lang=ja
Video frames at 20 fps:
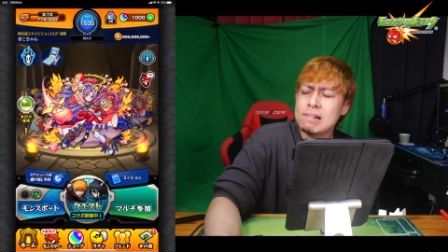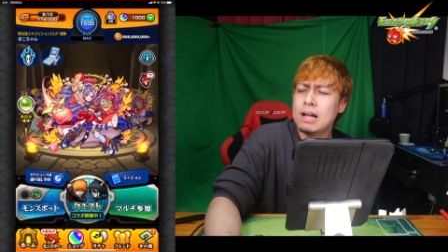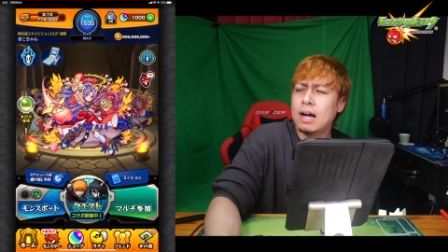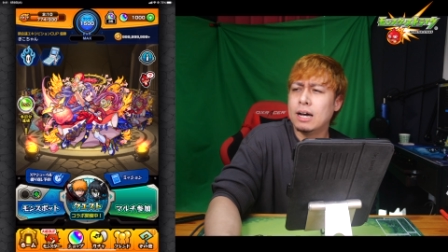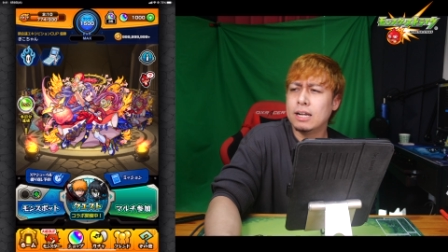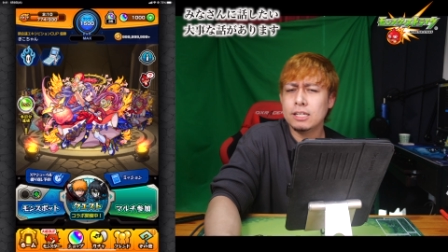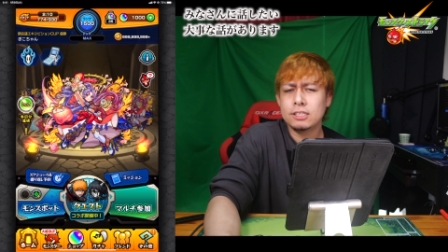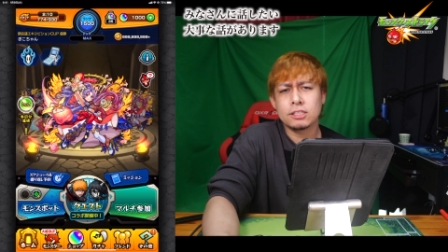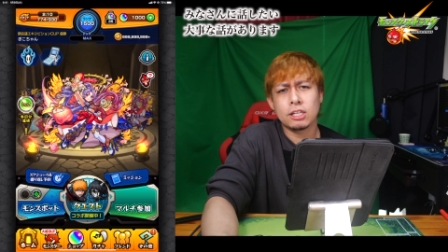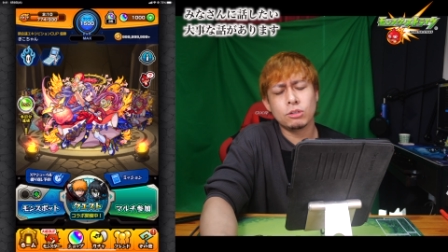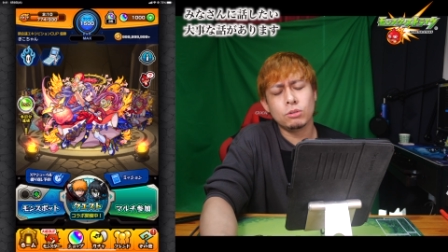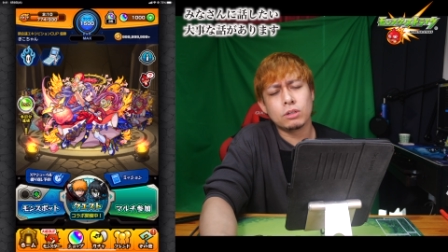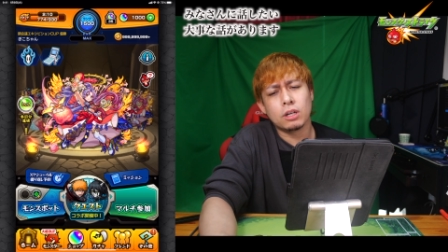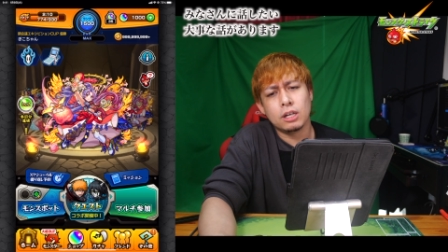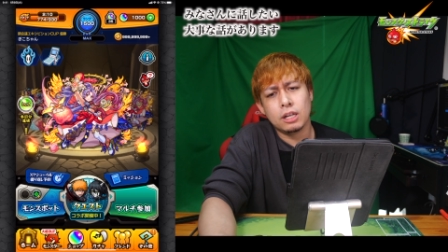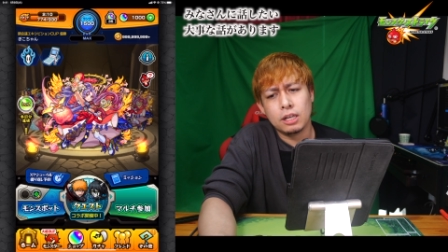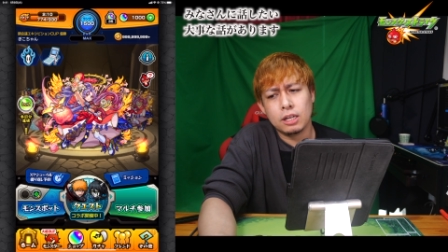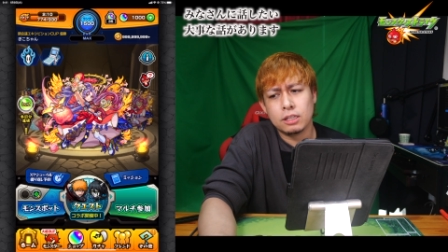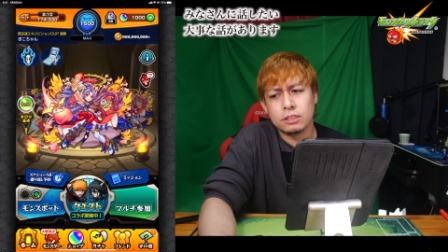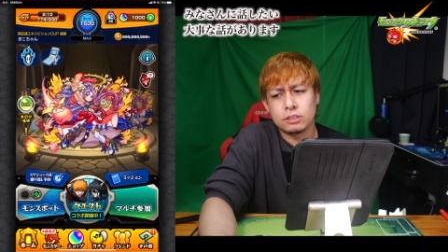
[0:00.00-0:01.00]
話すかどうか
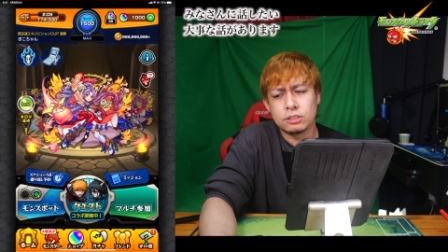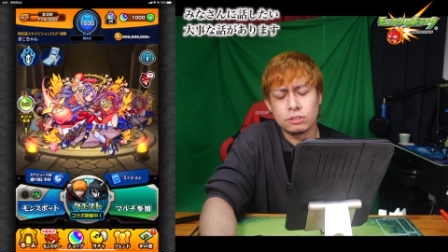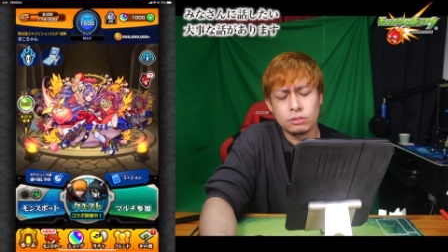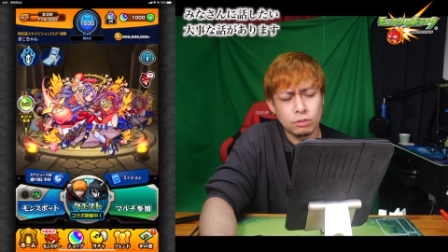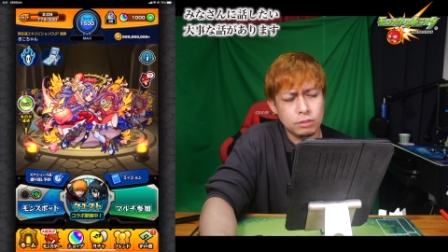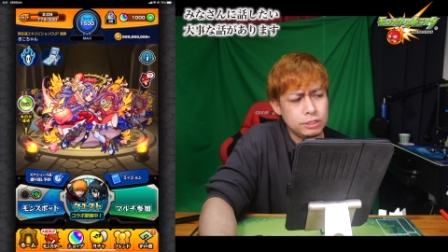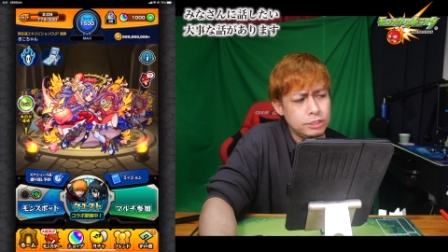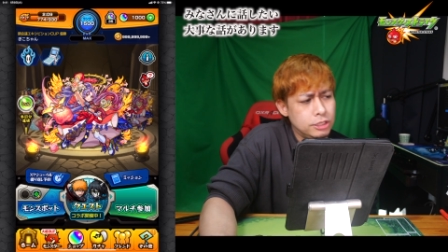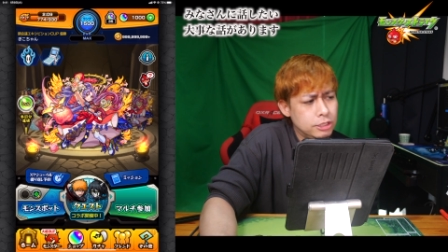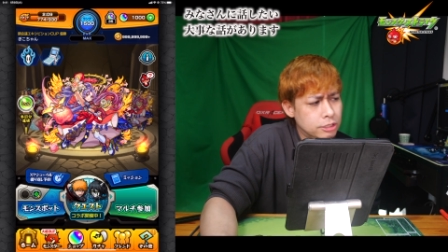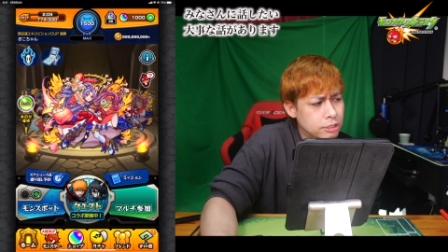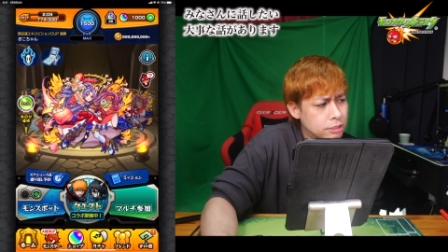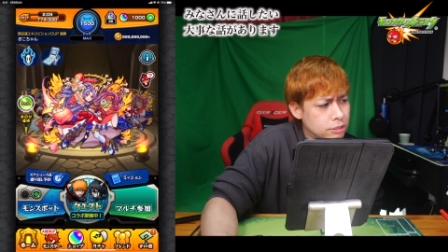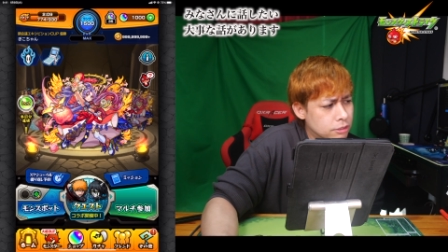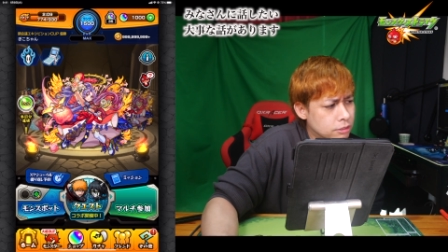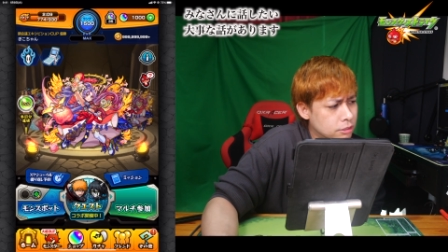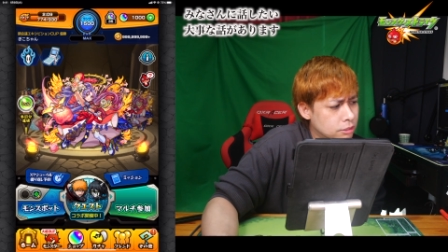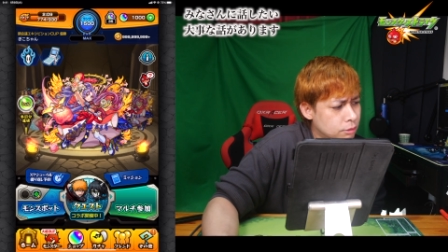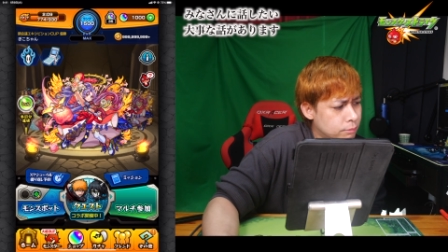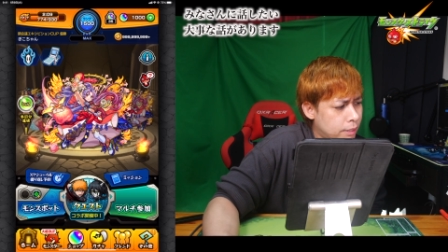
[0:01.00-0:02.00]
ねすごい一日
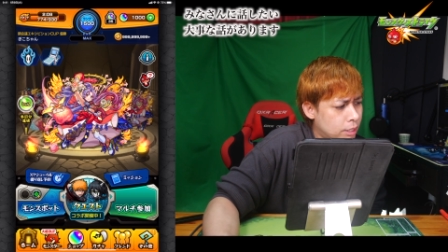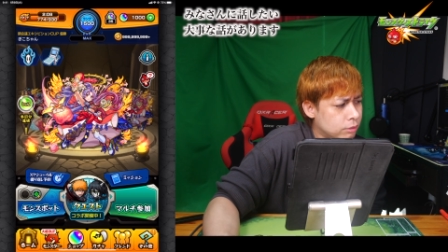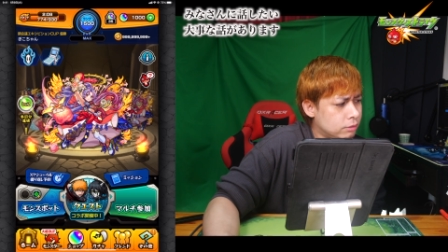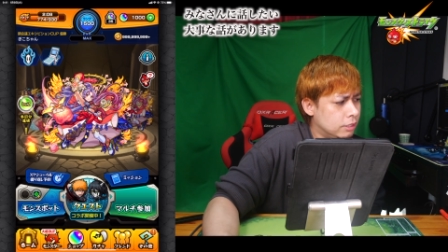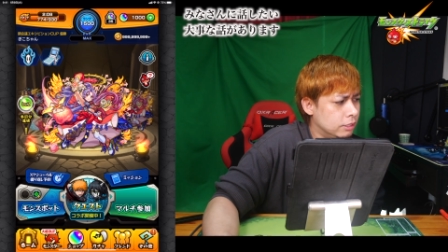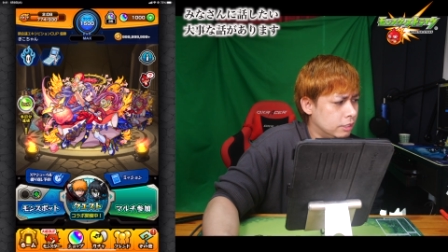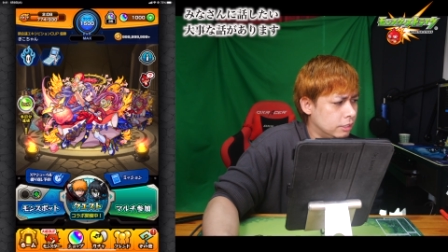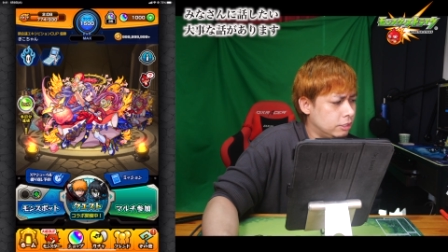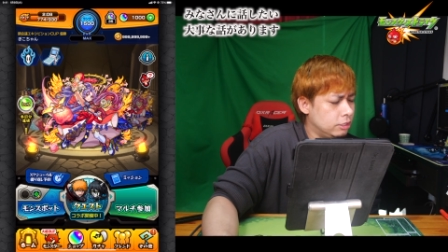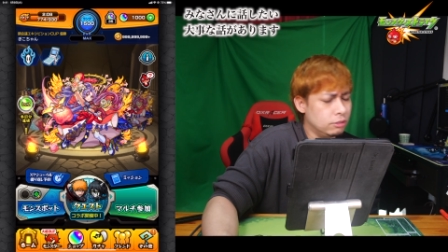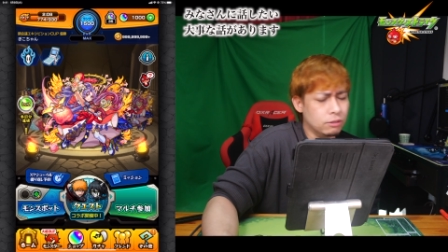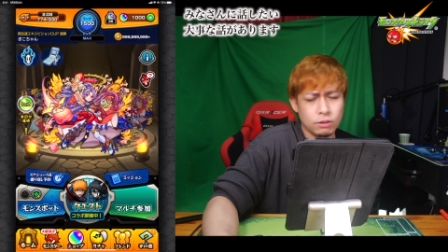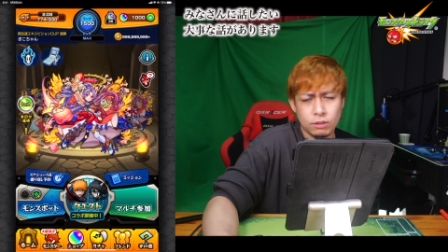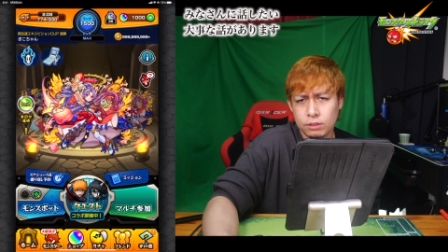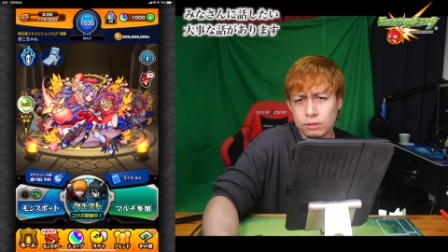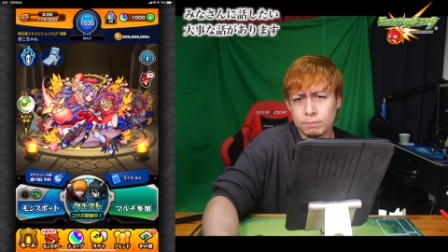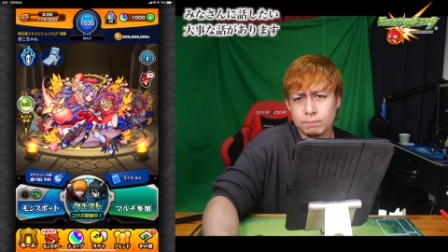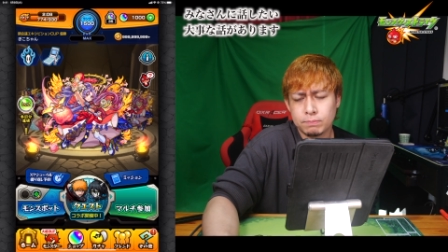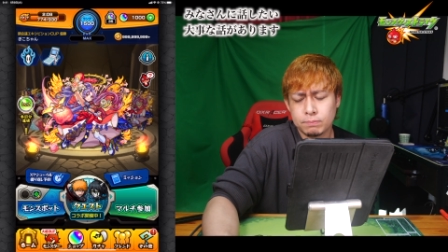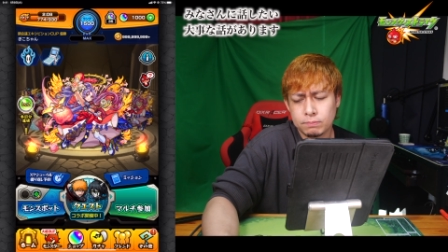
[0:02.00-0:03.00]
中迷ってて昨日